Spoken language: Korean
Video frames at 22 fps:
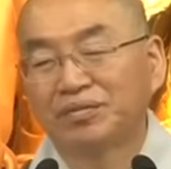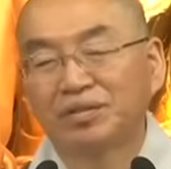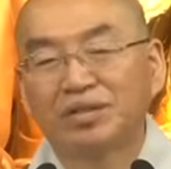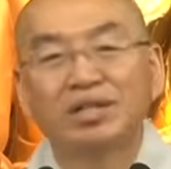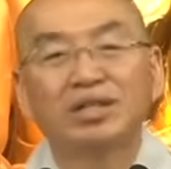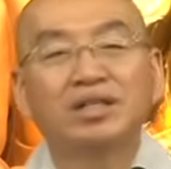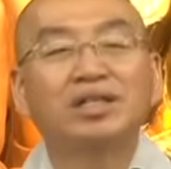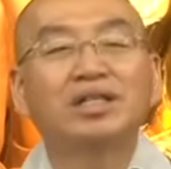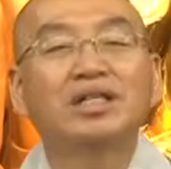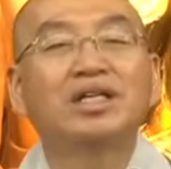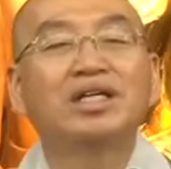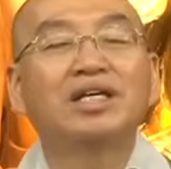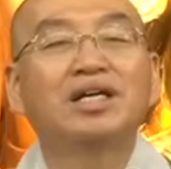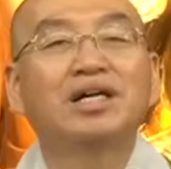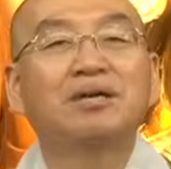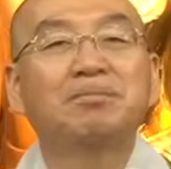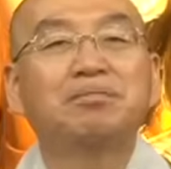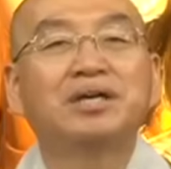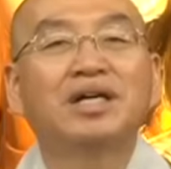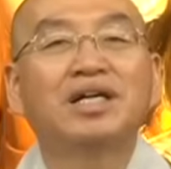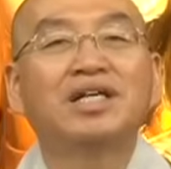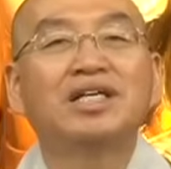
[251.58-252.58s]

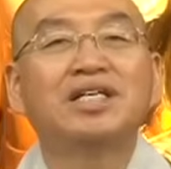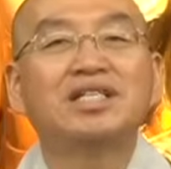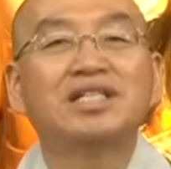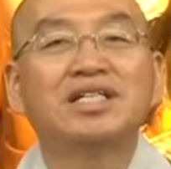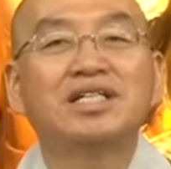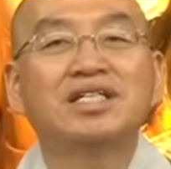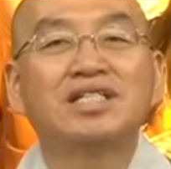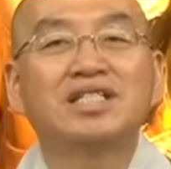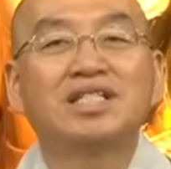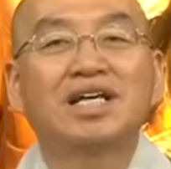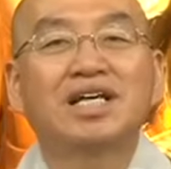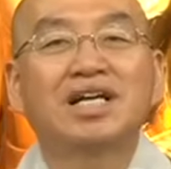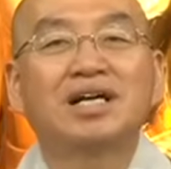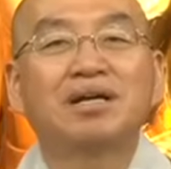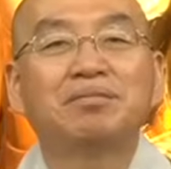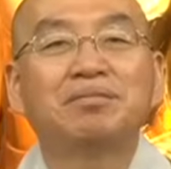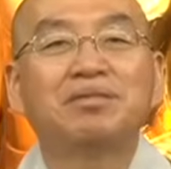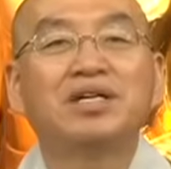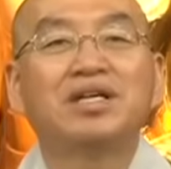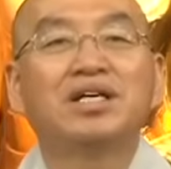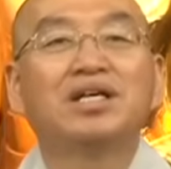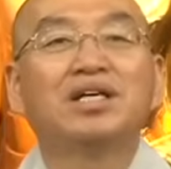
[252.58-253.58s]
그러니까 1년전
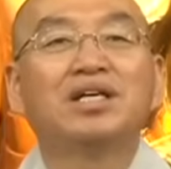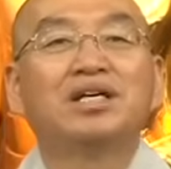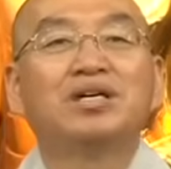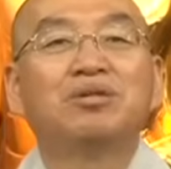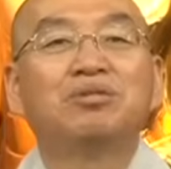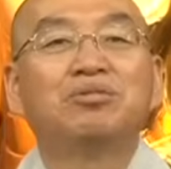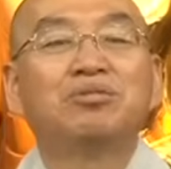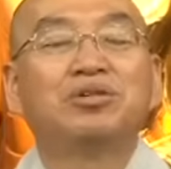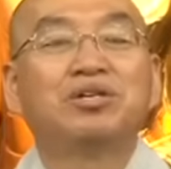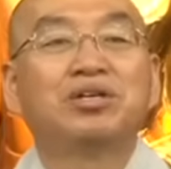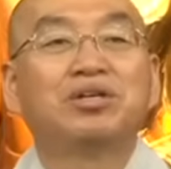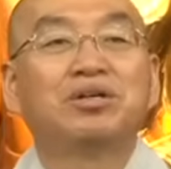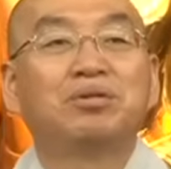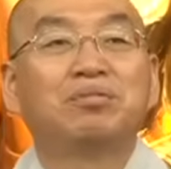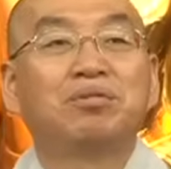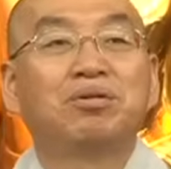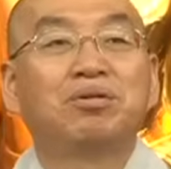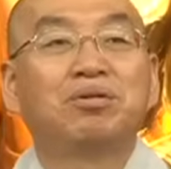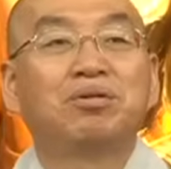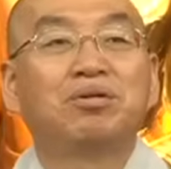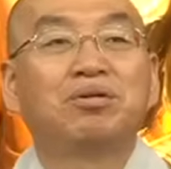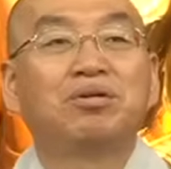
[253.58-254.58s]
사람이 우리를
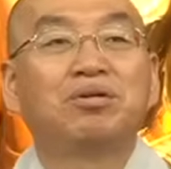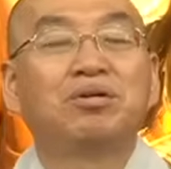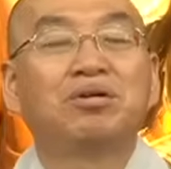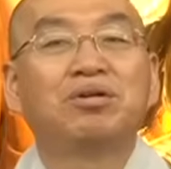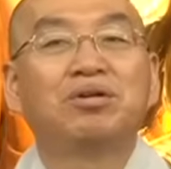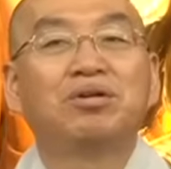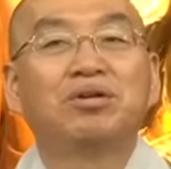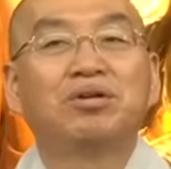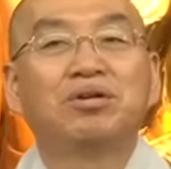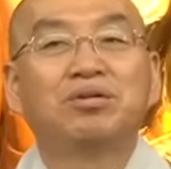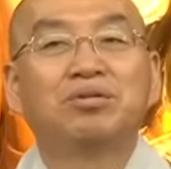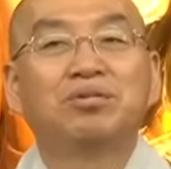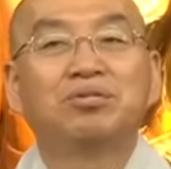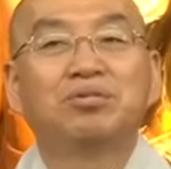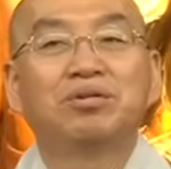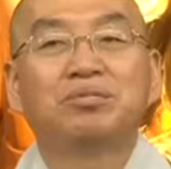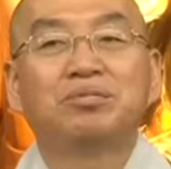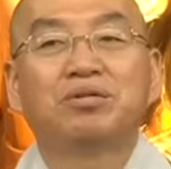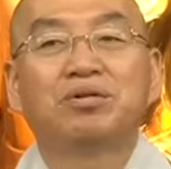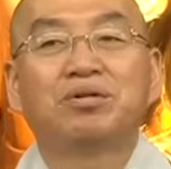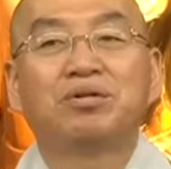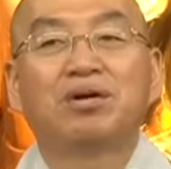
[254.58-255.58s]
보고
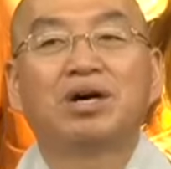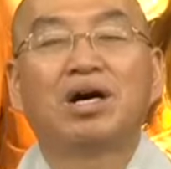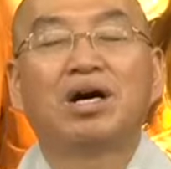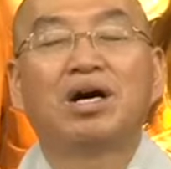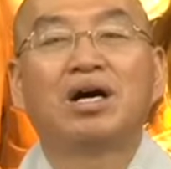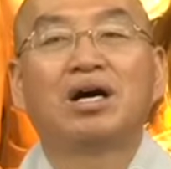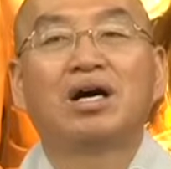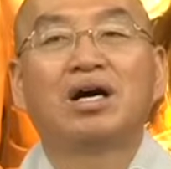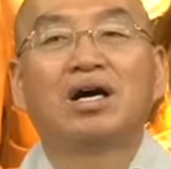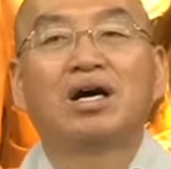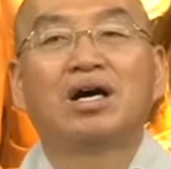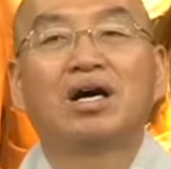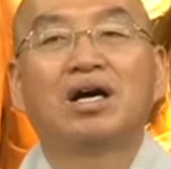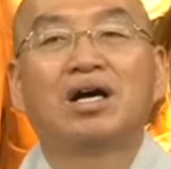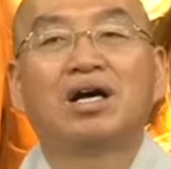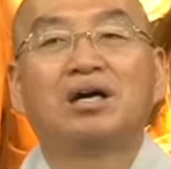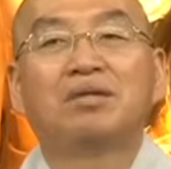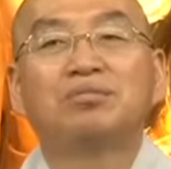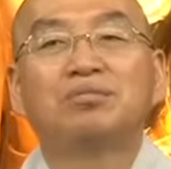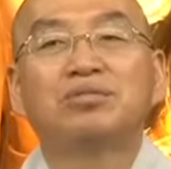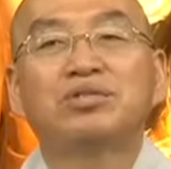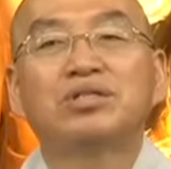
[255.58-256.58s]
우리 보고
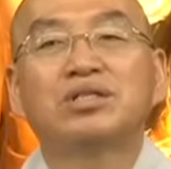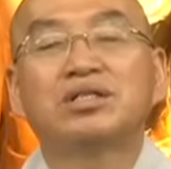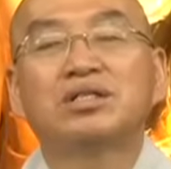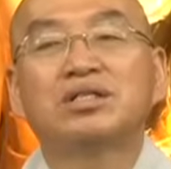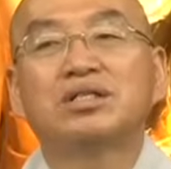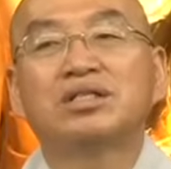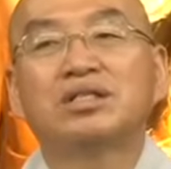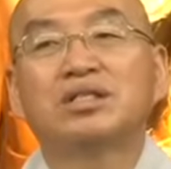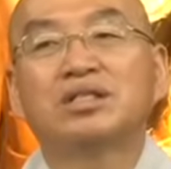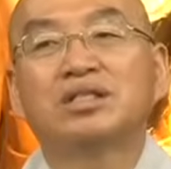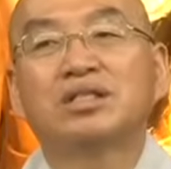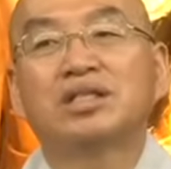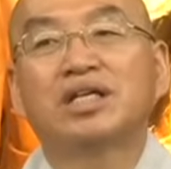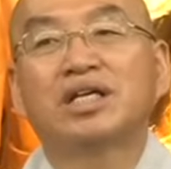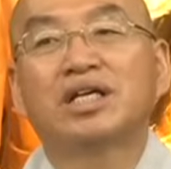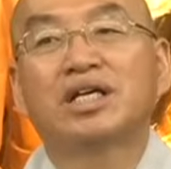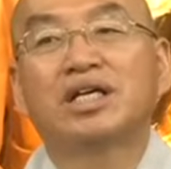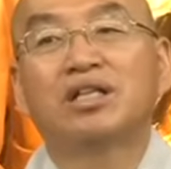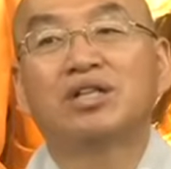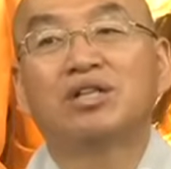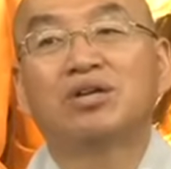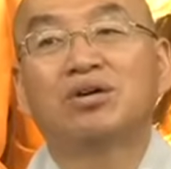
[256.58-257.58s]
아, 무슨 걱정
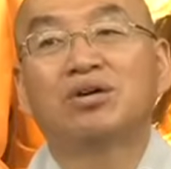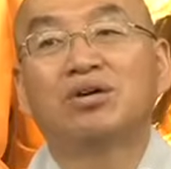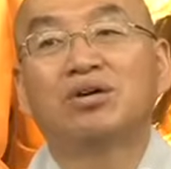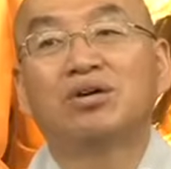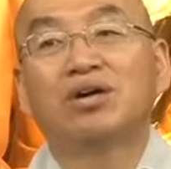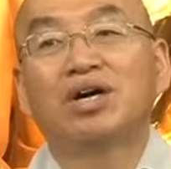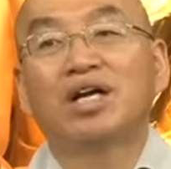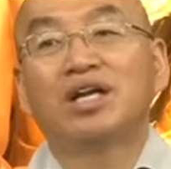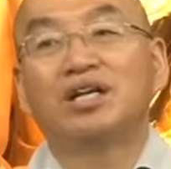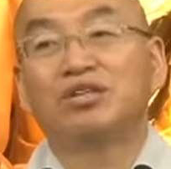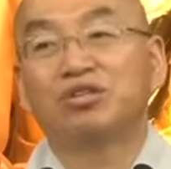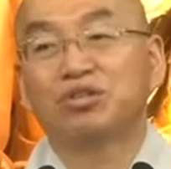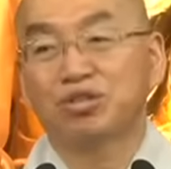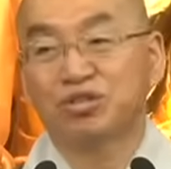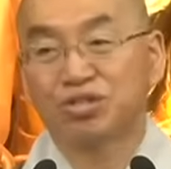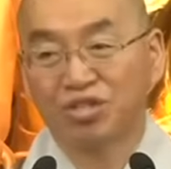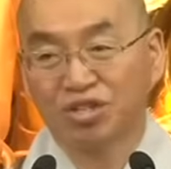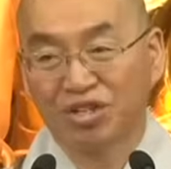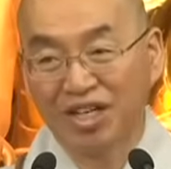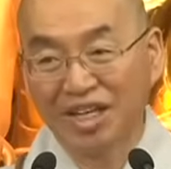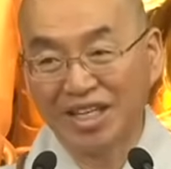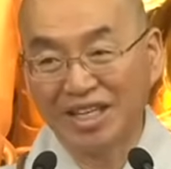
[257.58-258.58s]
있겠노 하는
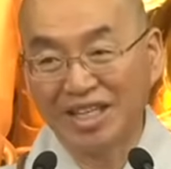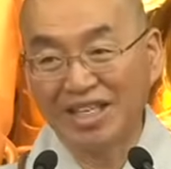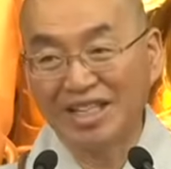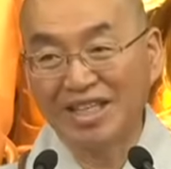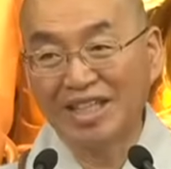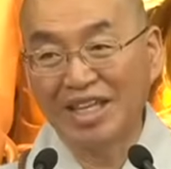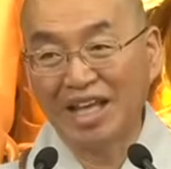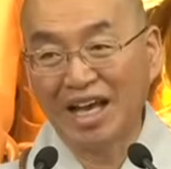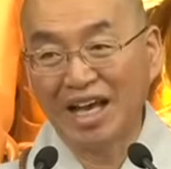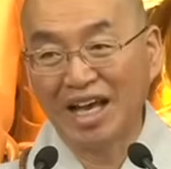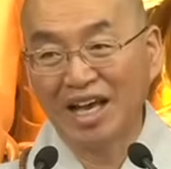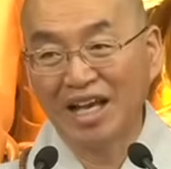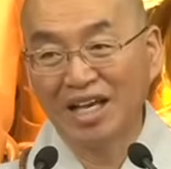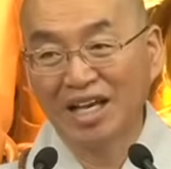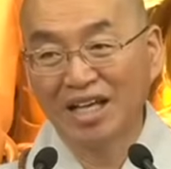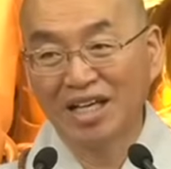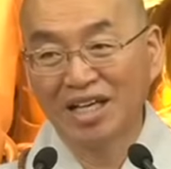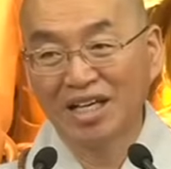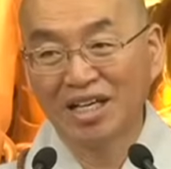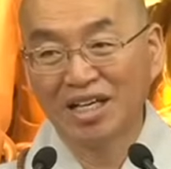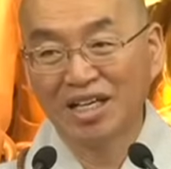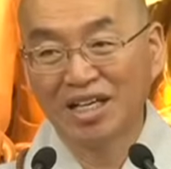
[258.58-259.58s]
요소가 있는데
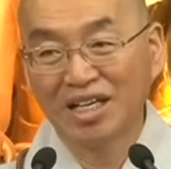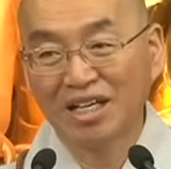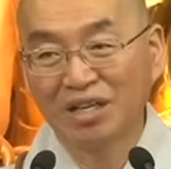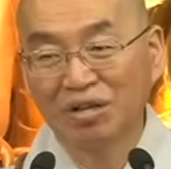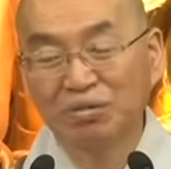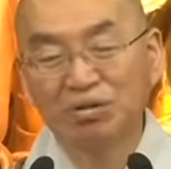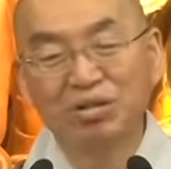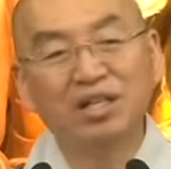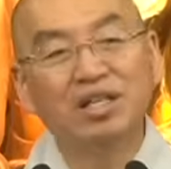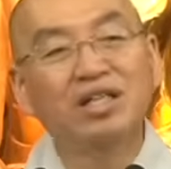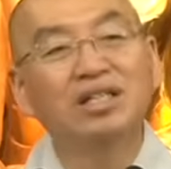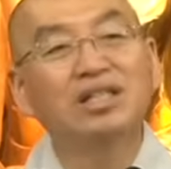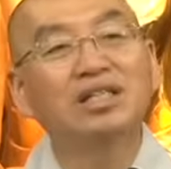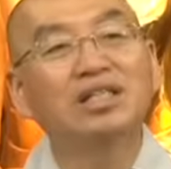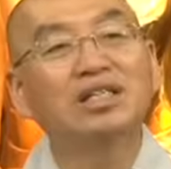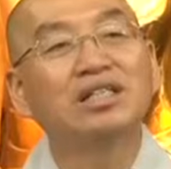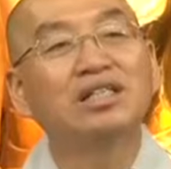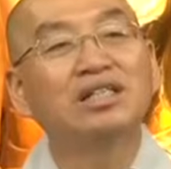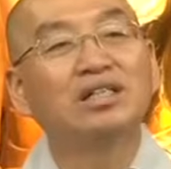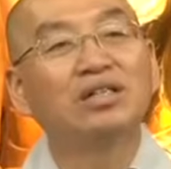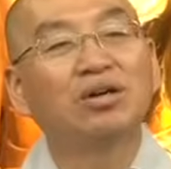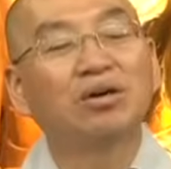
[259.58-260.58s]
우리는
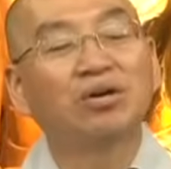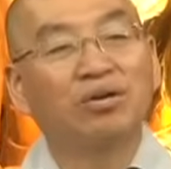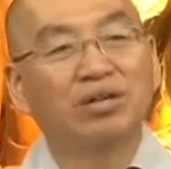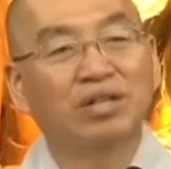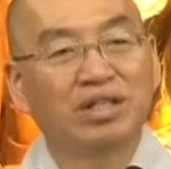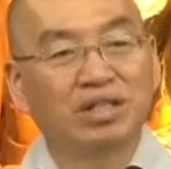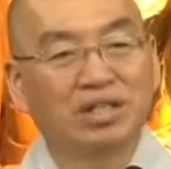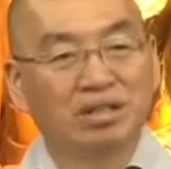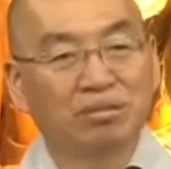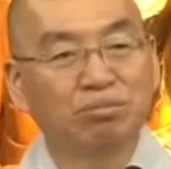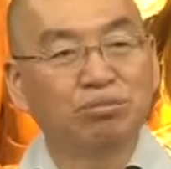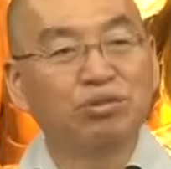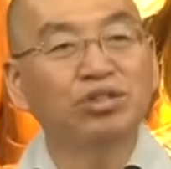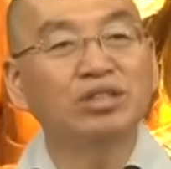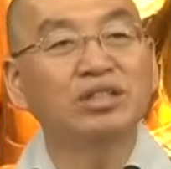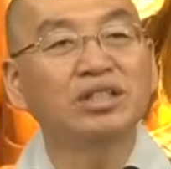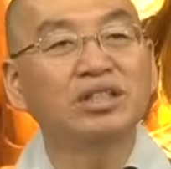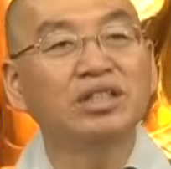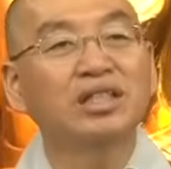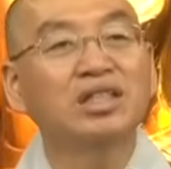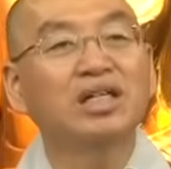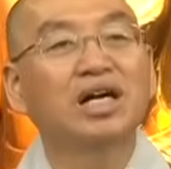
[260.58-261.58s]
오히려 그
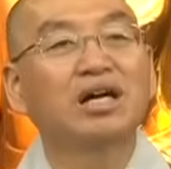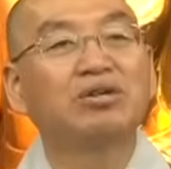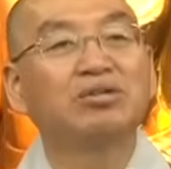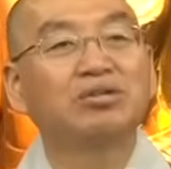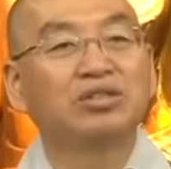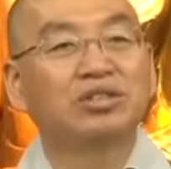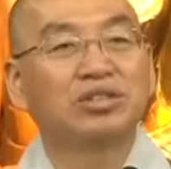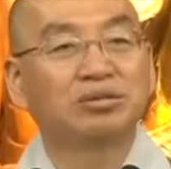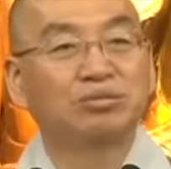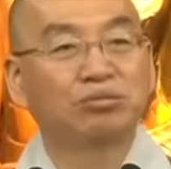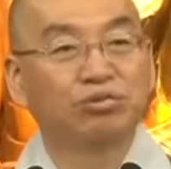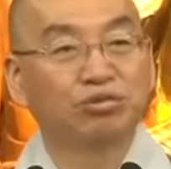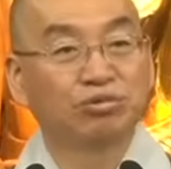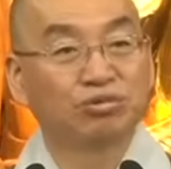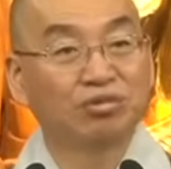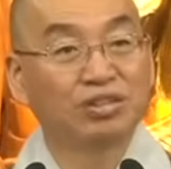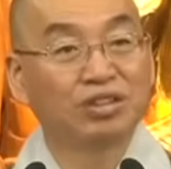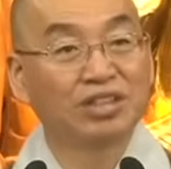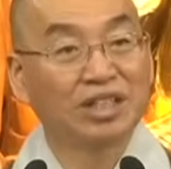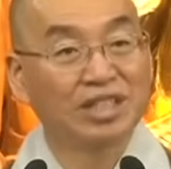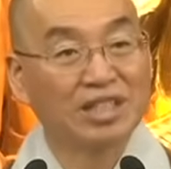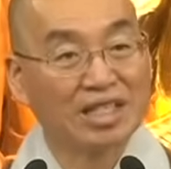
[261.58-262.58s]
물질을 갖고 지금
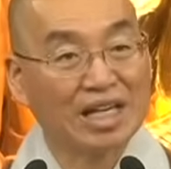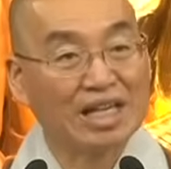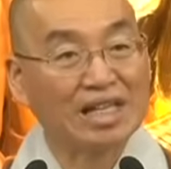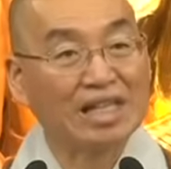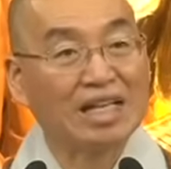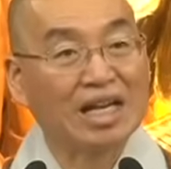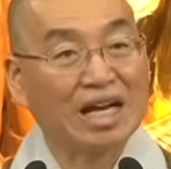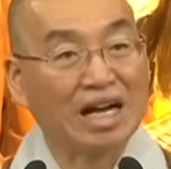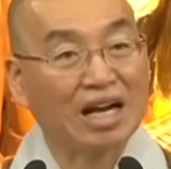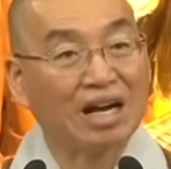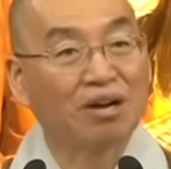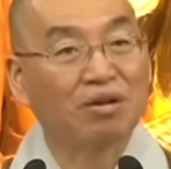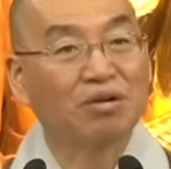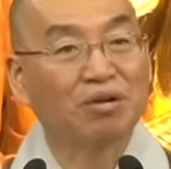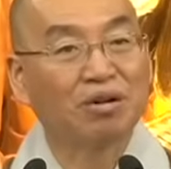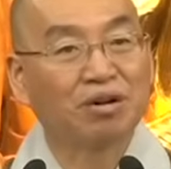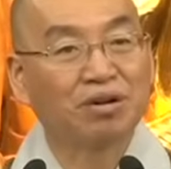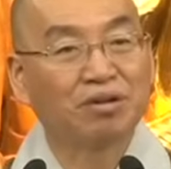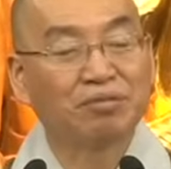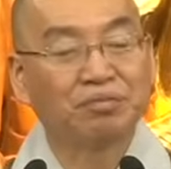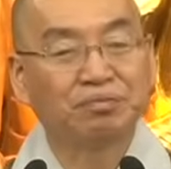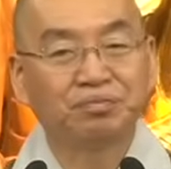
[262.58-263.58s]
죽는다 산다
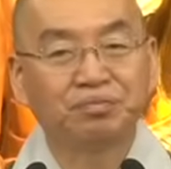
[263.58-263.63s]
하고